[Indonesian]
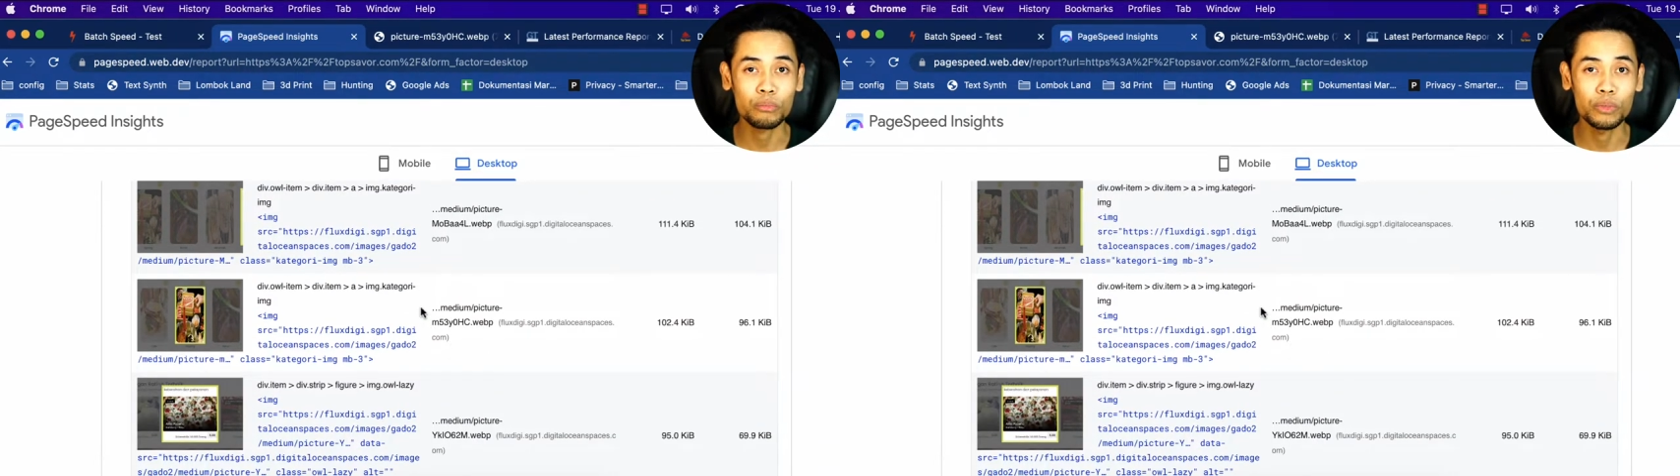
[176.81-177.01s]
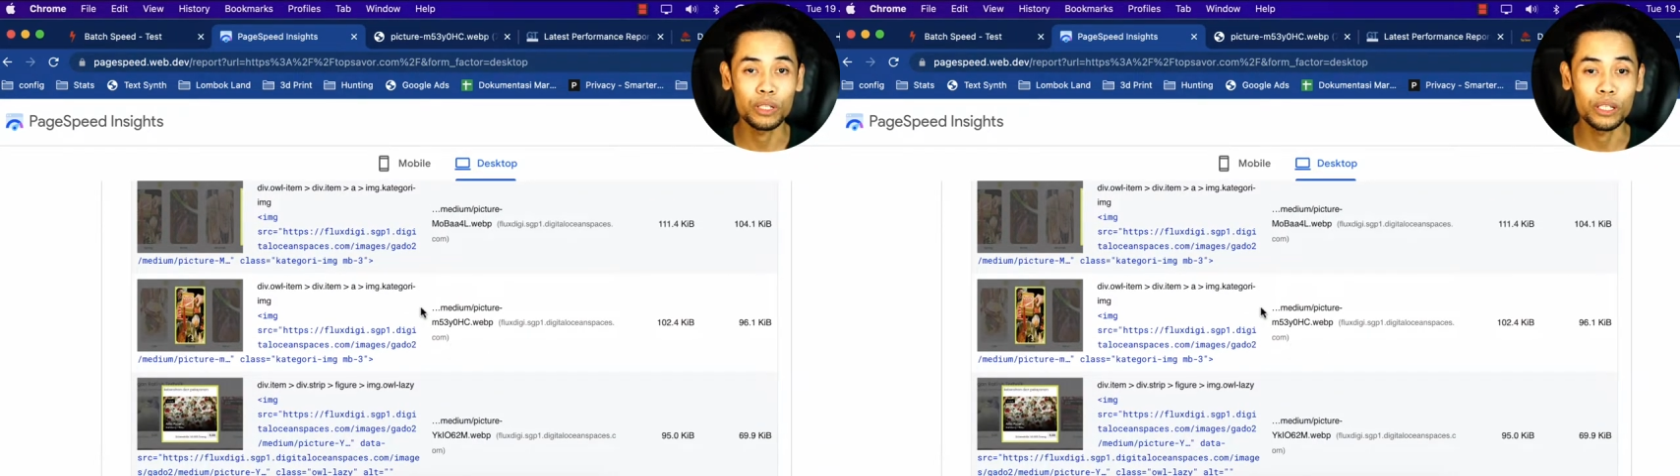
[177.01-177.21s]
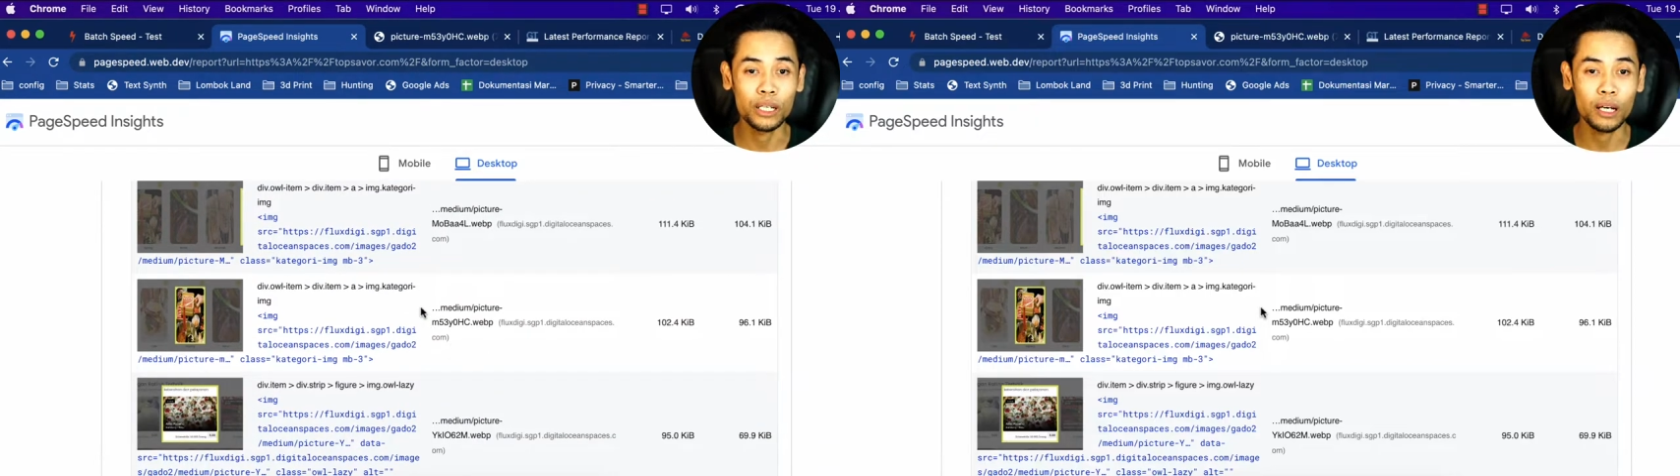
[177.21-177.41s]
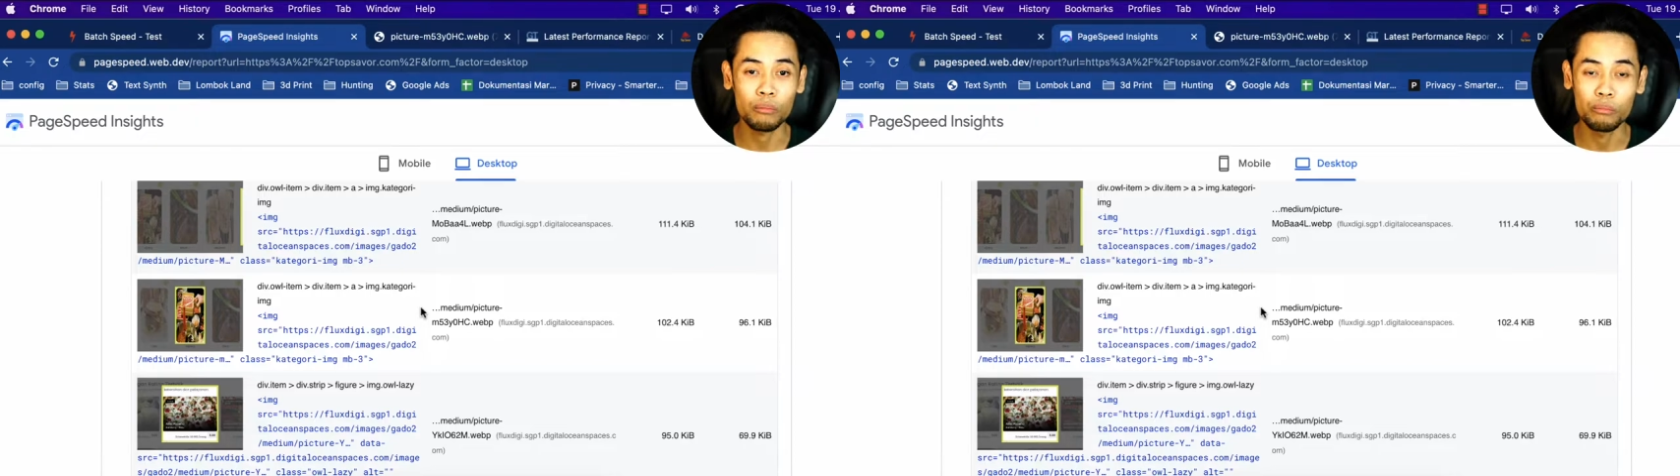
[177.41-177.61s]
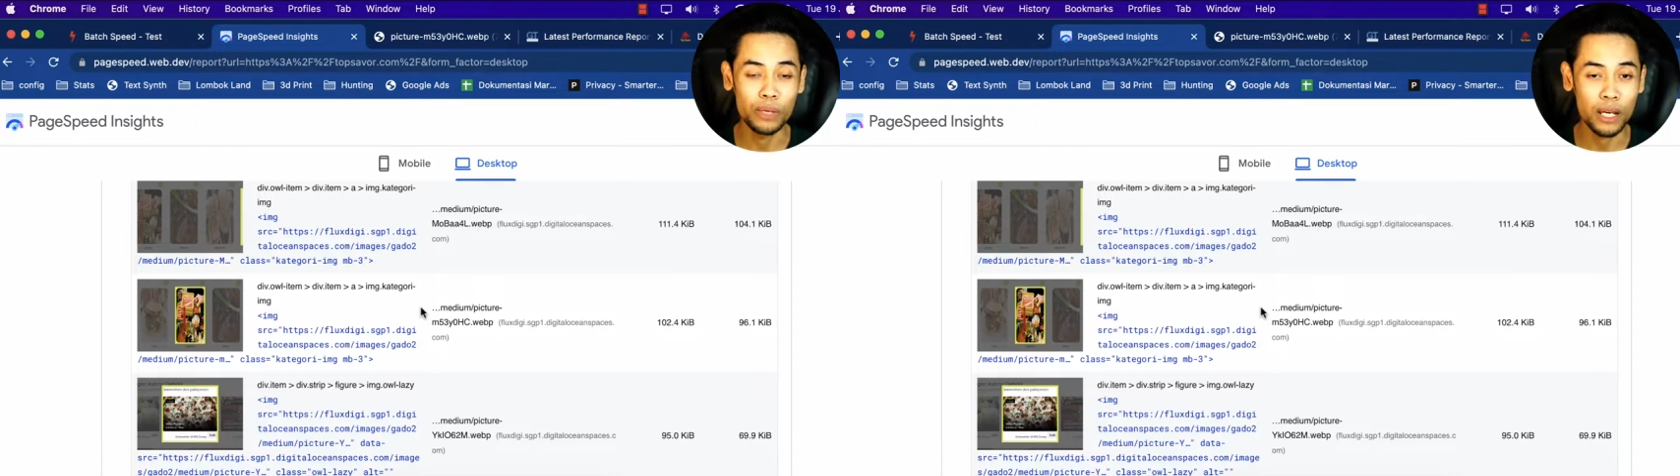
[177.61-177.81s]
dia
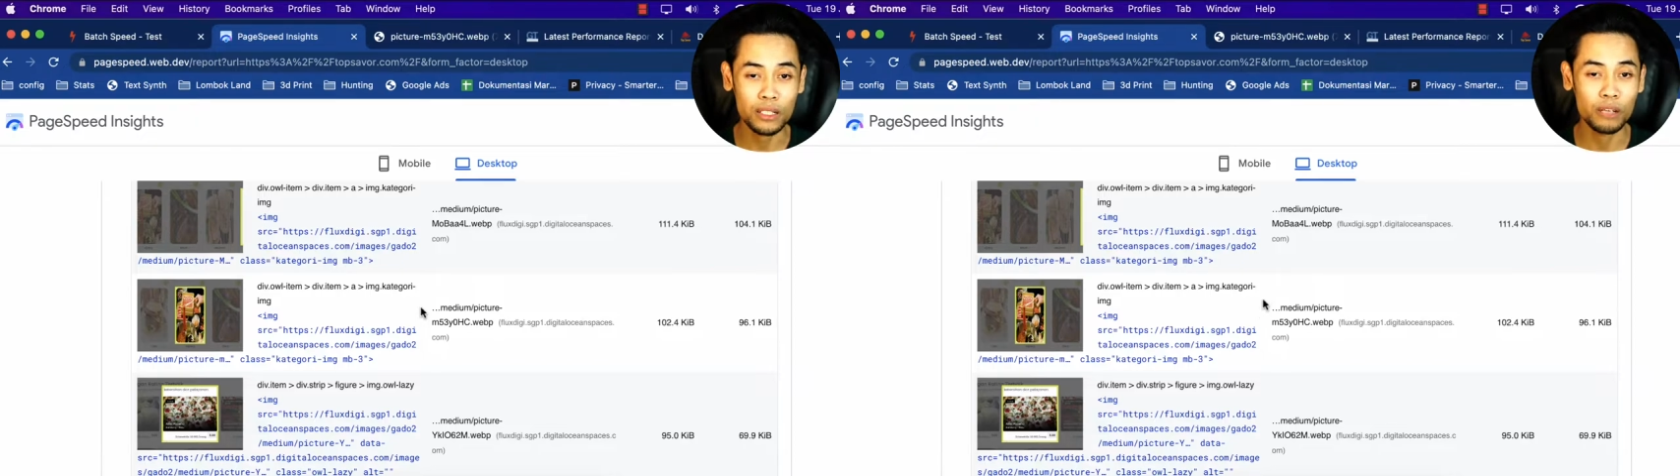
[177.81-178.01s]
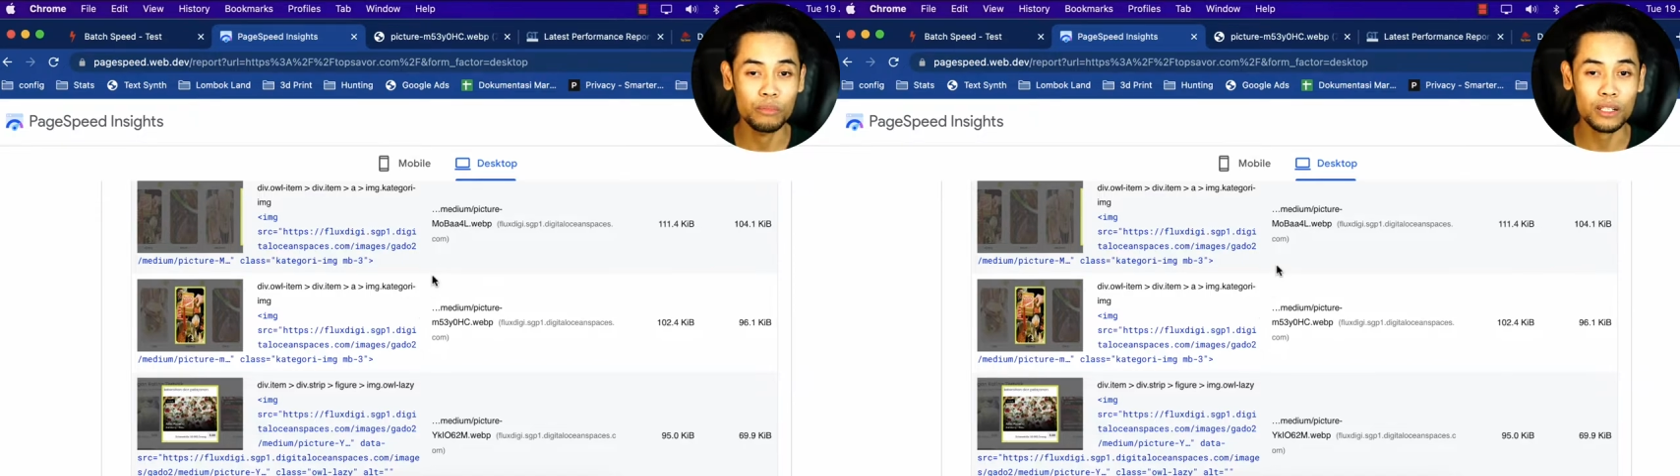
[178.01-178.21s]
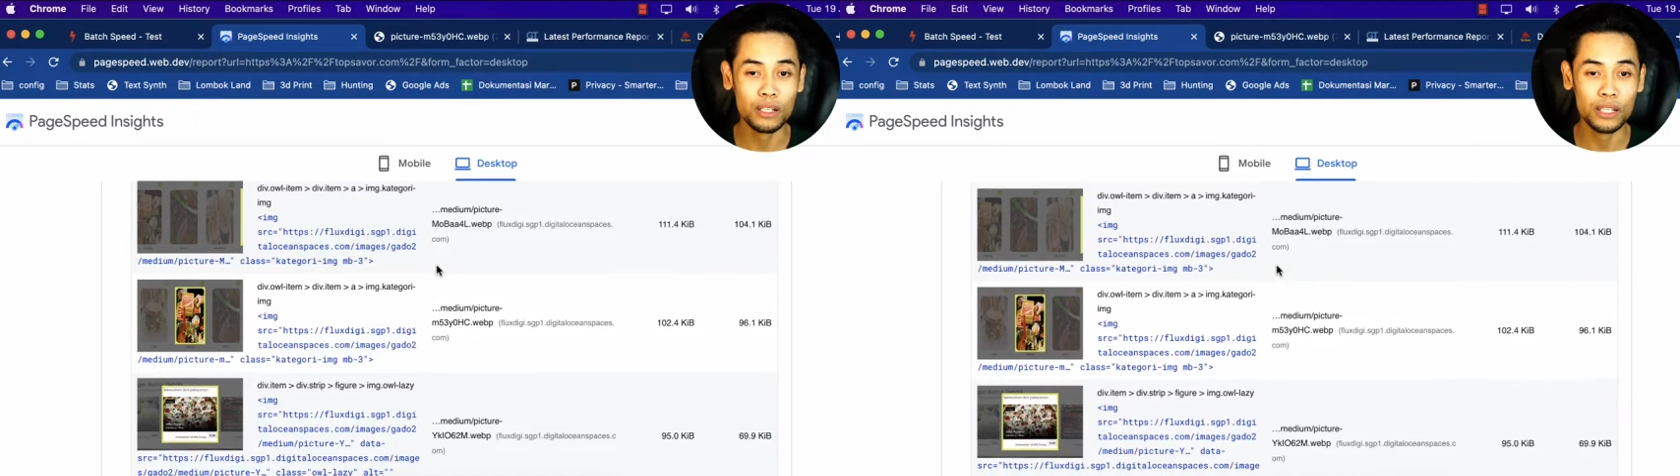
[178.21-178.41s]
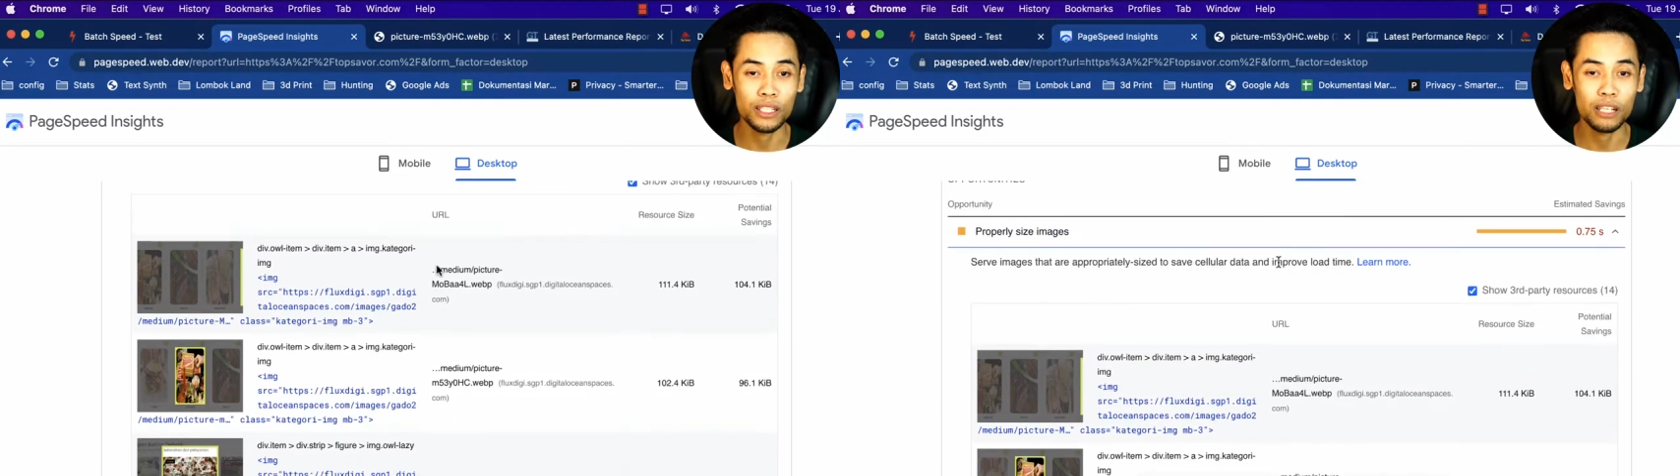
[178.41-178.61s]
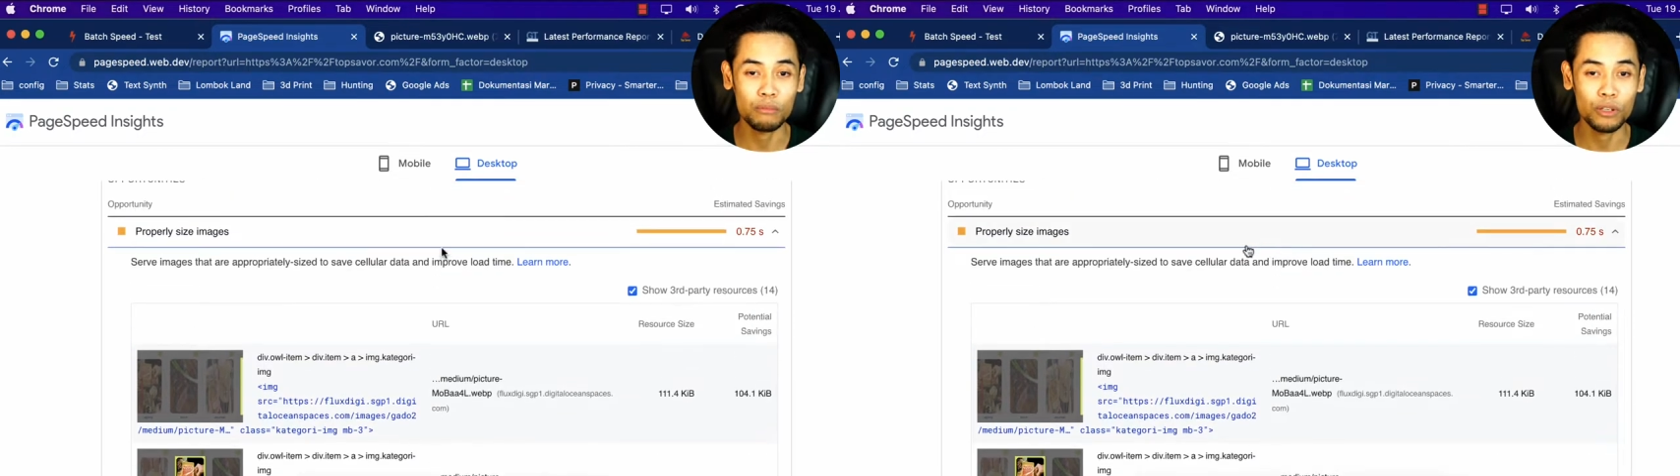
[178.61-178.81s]
biasa-biasa saja,
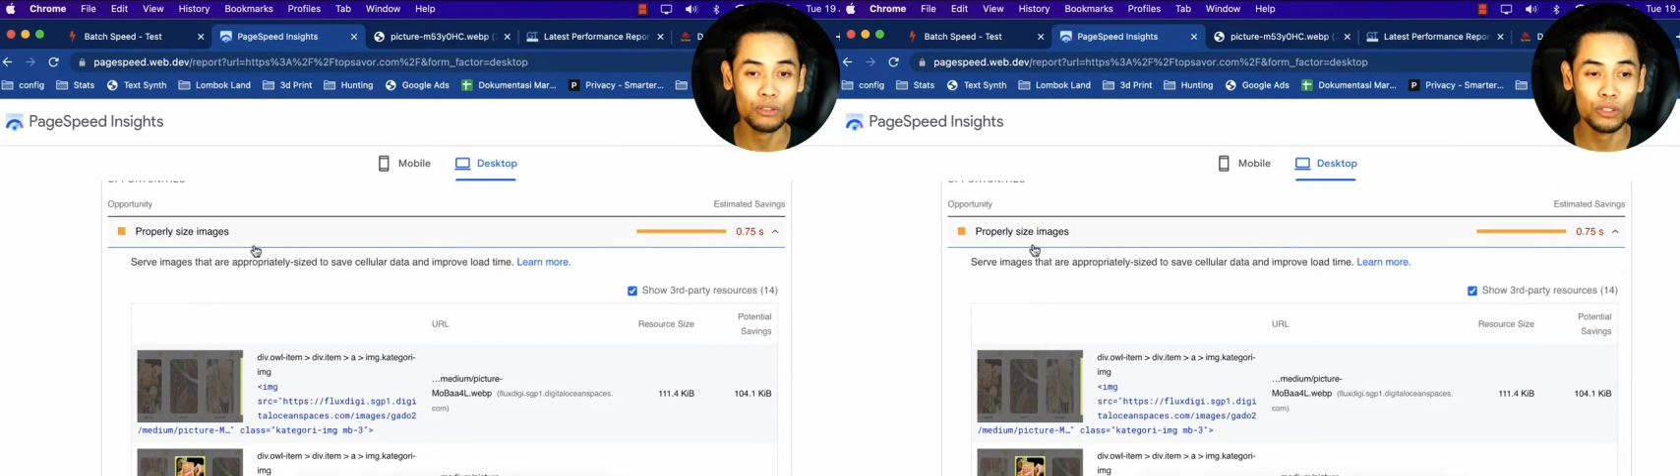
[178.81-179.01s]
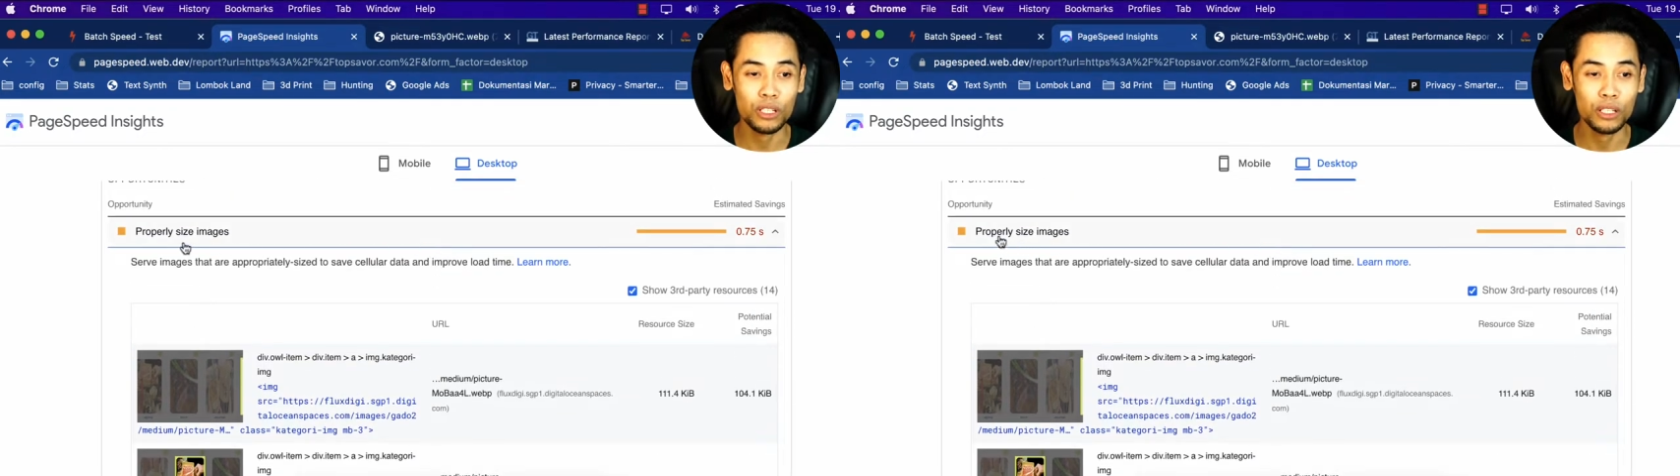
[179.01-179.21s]
maksudnya